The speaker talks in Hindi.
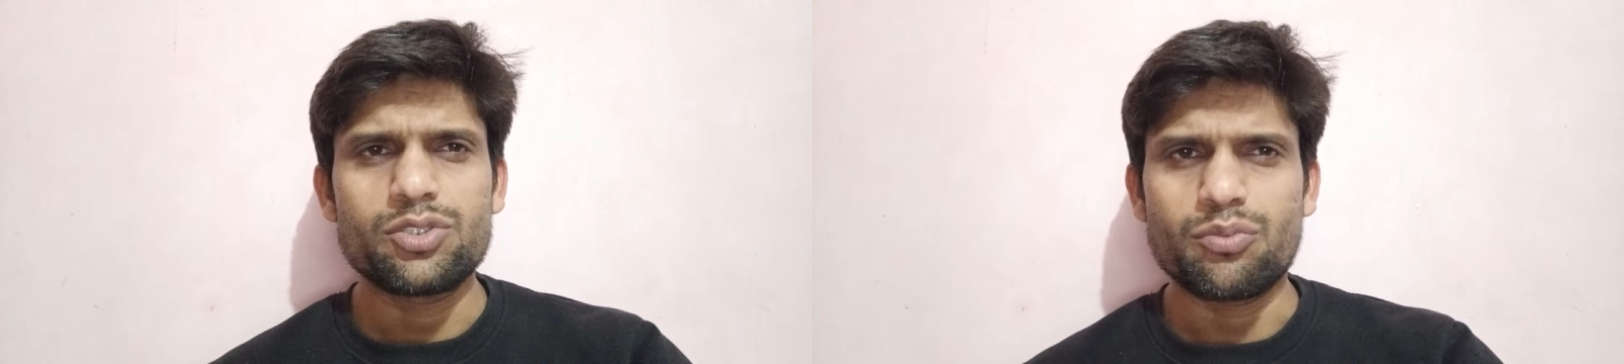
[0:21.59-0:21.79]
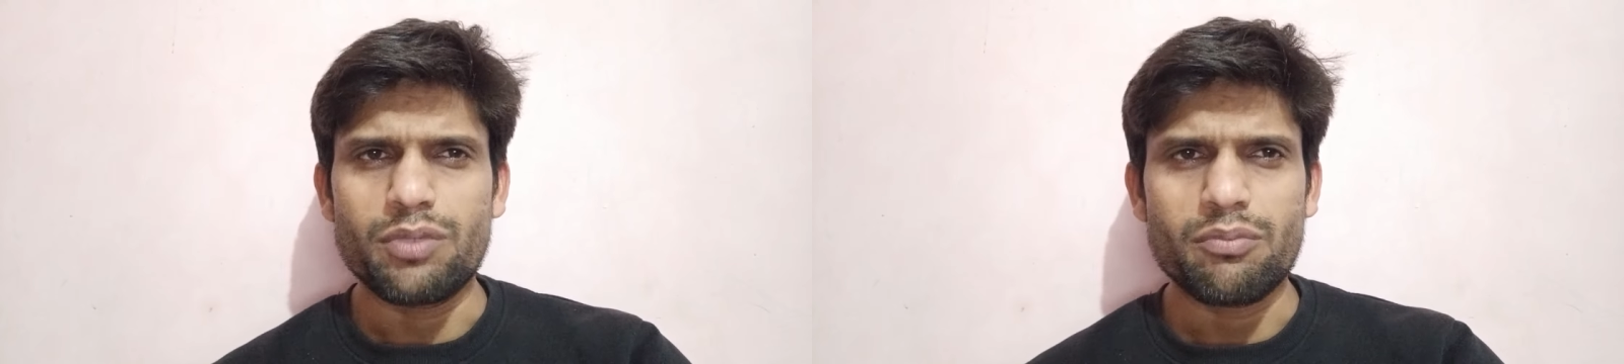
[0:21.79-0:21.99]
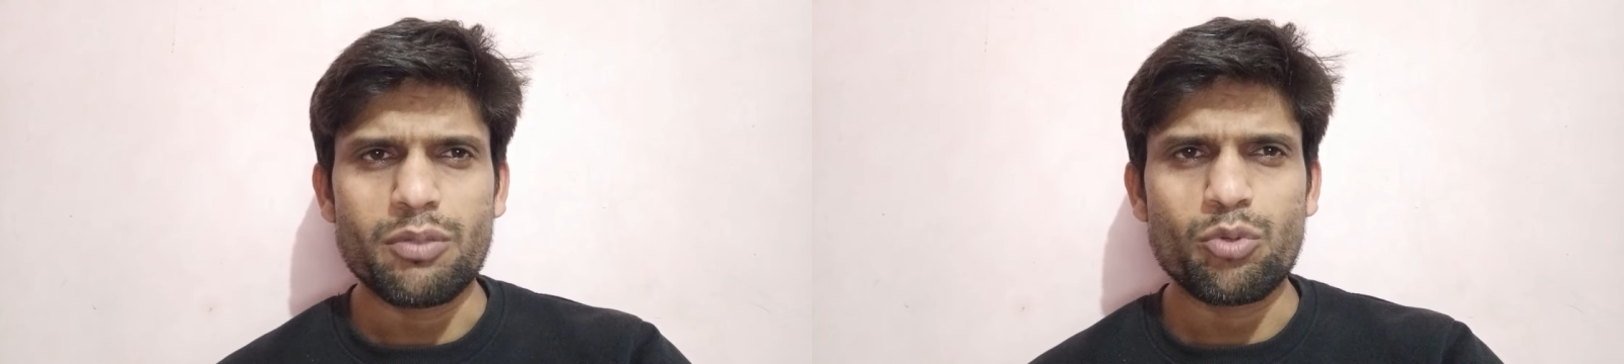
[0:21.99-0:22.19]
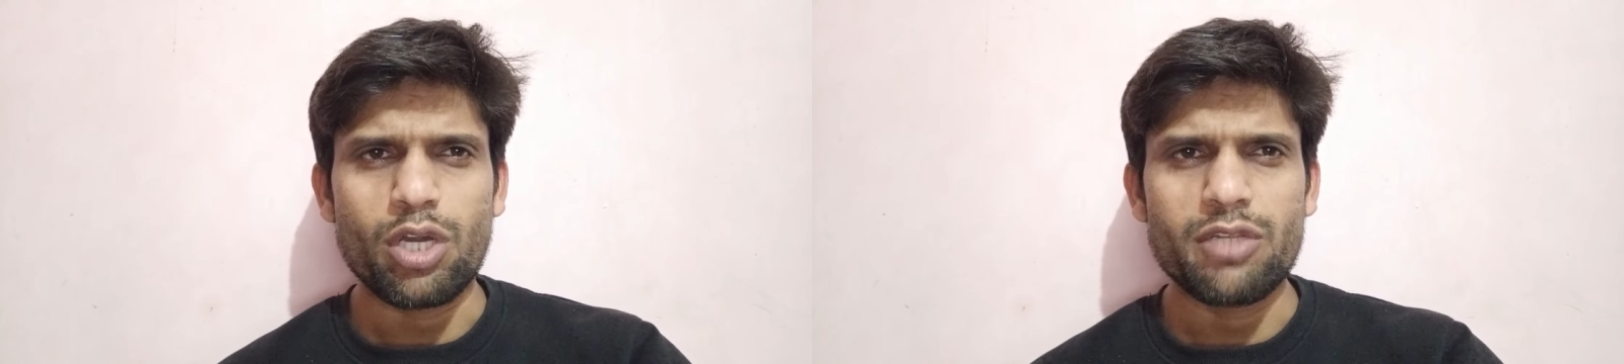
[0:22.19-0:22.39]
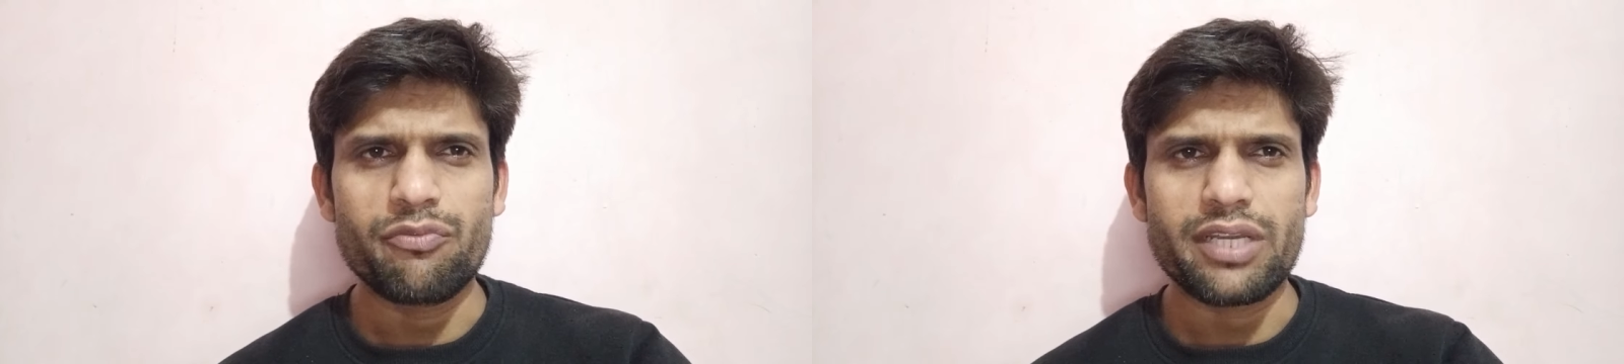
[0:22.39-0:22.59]
जो मिनिमम
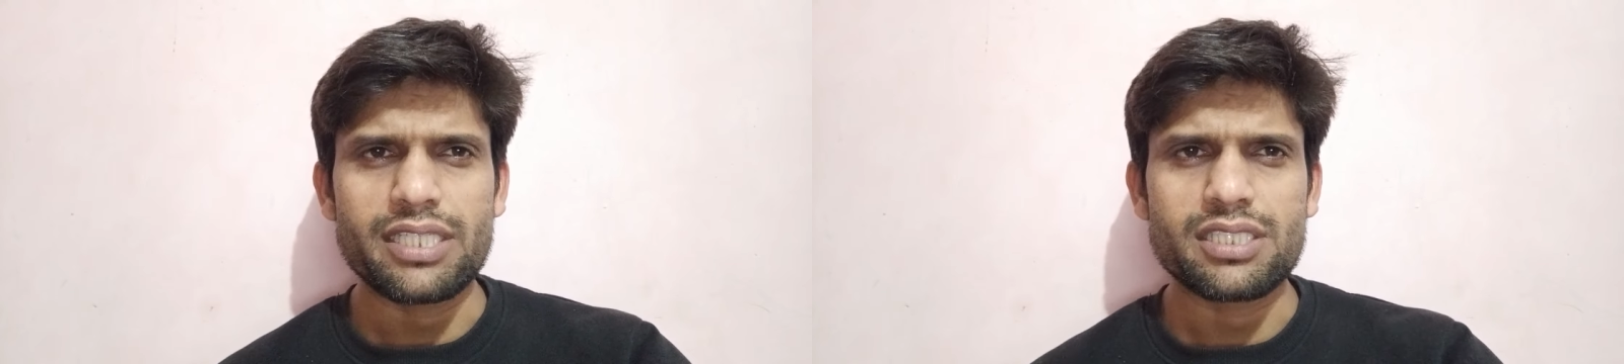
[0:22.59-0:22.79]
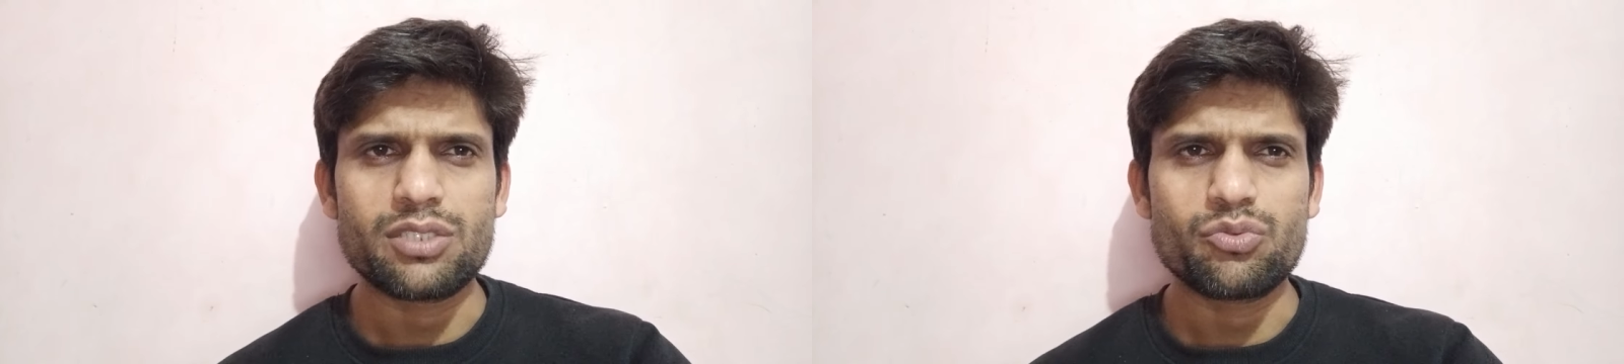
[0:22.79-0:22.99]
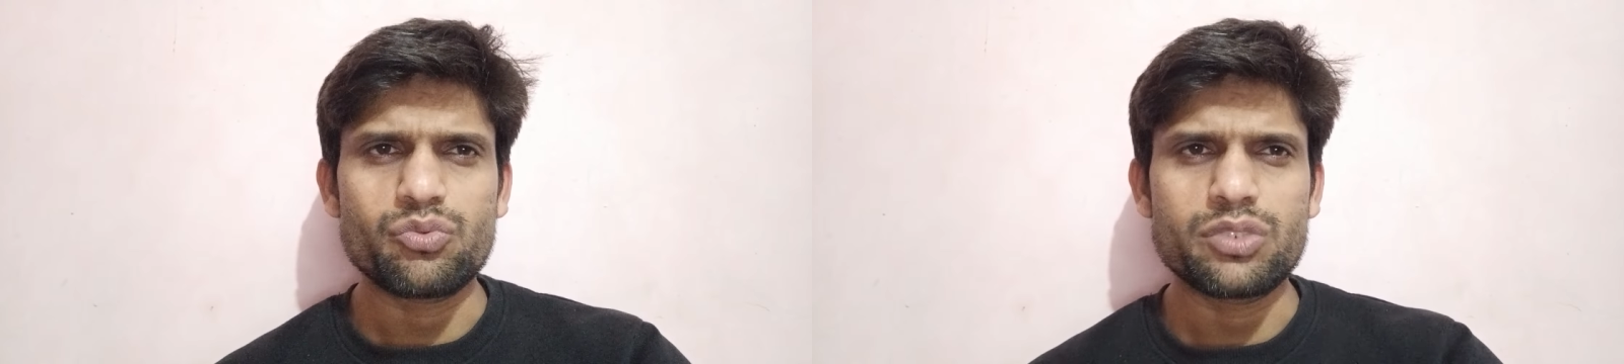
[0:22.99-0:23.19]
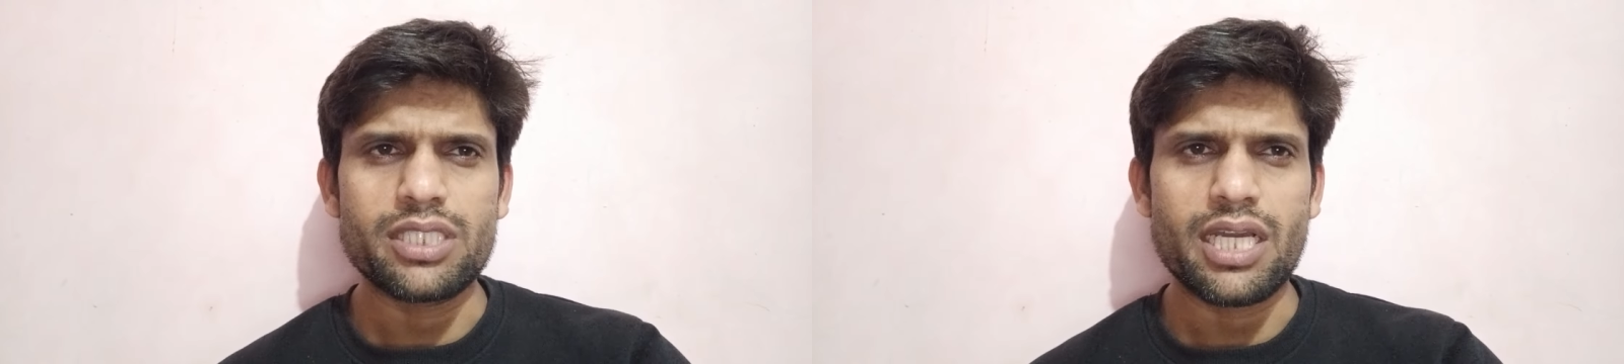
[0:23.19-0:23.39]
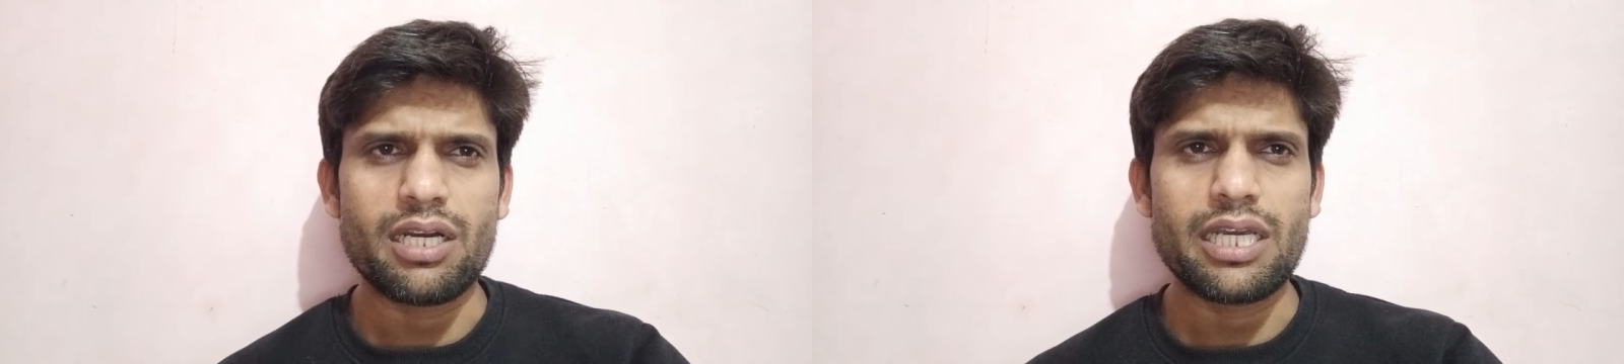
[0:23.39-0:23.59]
क्वालिफिकेशन दिया